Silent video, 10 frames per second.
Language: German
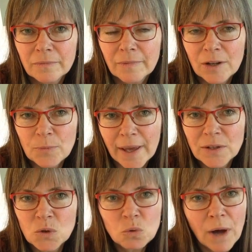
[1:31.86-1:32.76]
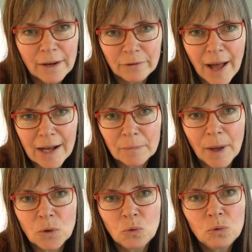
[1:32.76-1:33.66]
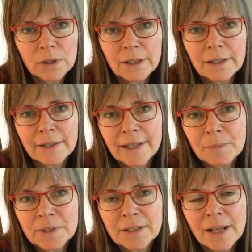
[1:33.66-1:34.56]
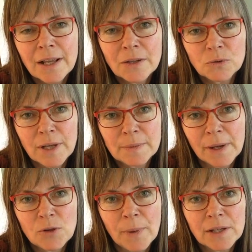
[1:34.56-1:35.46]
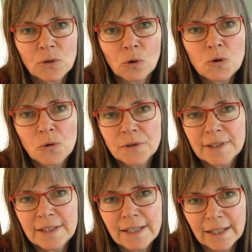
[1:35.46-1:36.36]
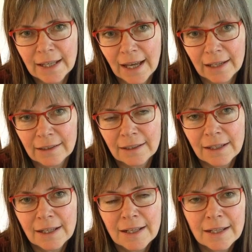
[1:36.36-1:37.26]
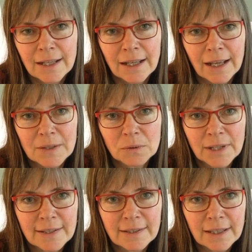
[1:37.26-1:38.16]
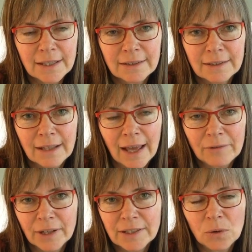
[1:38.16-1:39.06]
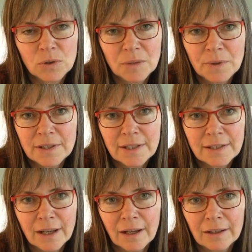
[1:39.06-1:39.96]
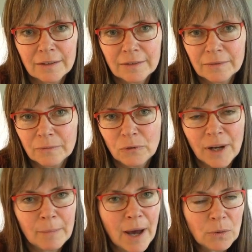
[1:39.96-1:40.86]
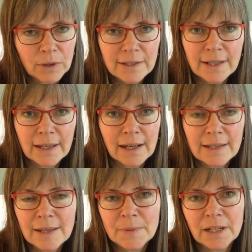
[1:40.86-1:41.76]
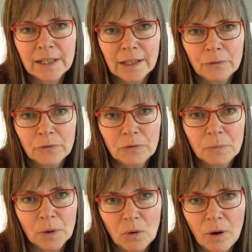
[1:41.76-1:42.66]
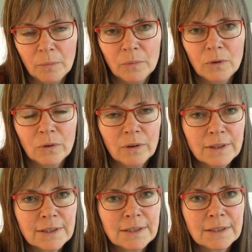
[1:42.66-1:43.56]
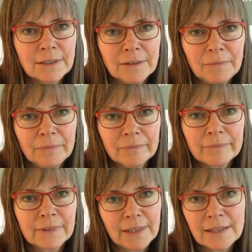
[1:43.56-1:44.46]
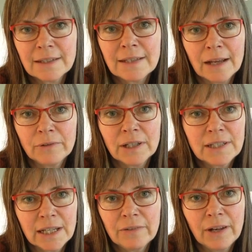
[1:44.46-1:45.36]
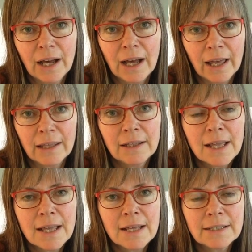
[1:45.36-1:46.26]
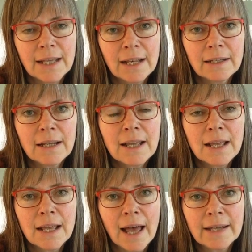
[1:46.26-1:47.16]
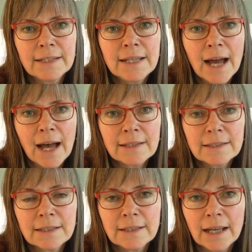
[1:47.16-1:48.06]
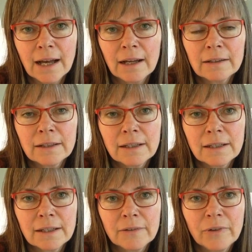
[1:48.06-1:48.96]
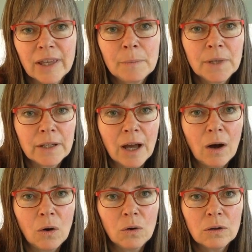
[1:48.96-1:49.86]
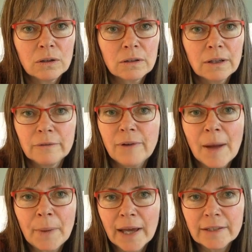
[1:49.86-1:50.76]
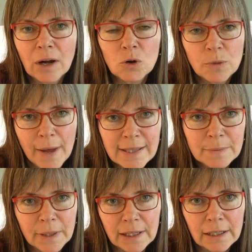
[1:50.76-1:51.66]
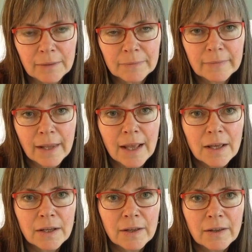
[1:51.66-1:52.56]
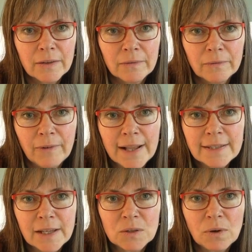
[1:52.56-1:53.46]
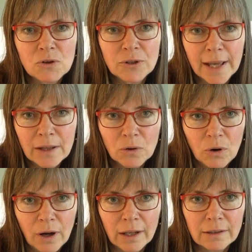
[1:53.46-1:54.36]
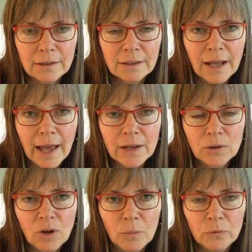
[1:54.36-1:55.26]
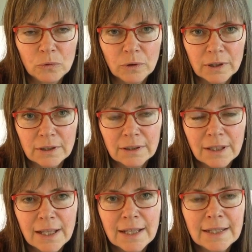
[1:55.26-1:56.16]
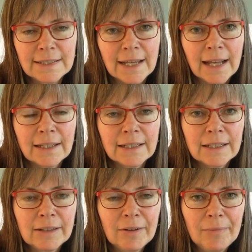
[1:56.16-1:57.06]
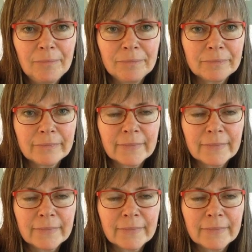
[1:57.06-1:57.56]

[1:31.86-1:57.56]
entsprechende Suchanfragen bei Google gibt, sodass man entsprechende Rückschlüsse ziehen kann. Also dass einfach der Hundebesitzer wohl der Meinung ist, er kann das selbst in den Griff bekommen. Und ähm, das ist einfach Tierquälerei. Denn ein Tierarzt, der vergibt dann ja auch, äh, verabreicht ja auch Schmerzmittel. Falls jetzt so Schneckenkorn eingenommen wurde, dann ähm,